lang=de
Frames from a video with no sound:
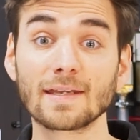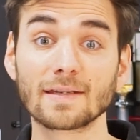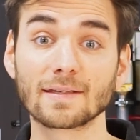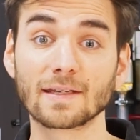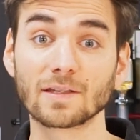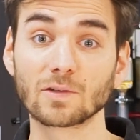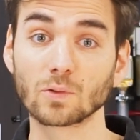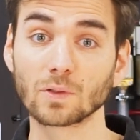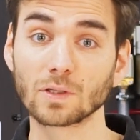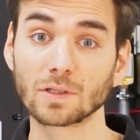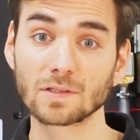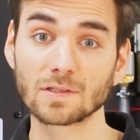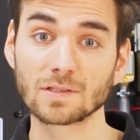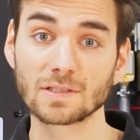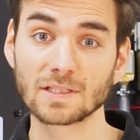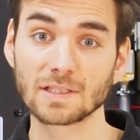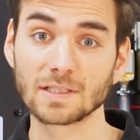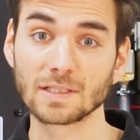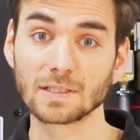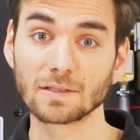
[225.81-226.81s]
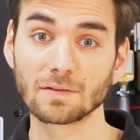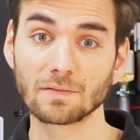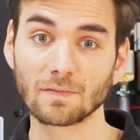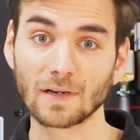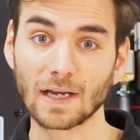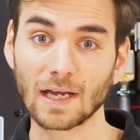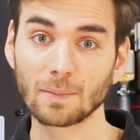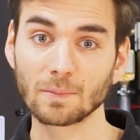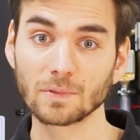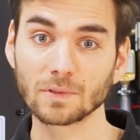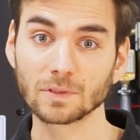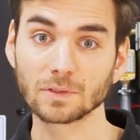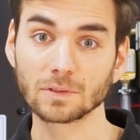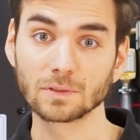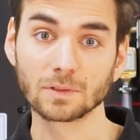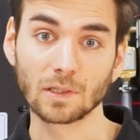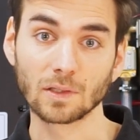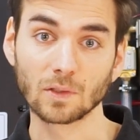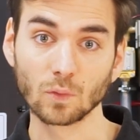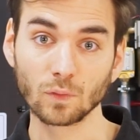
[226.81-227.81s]
da dort die warme
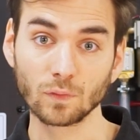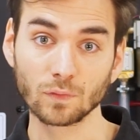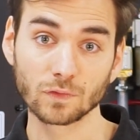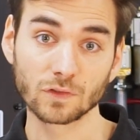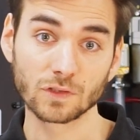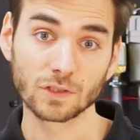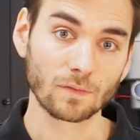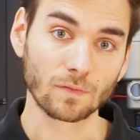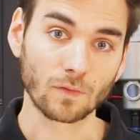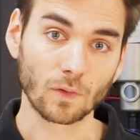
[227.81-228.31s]
Luft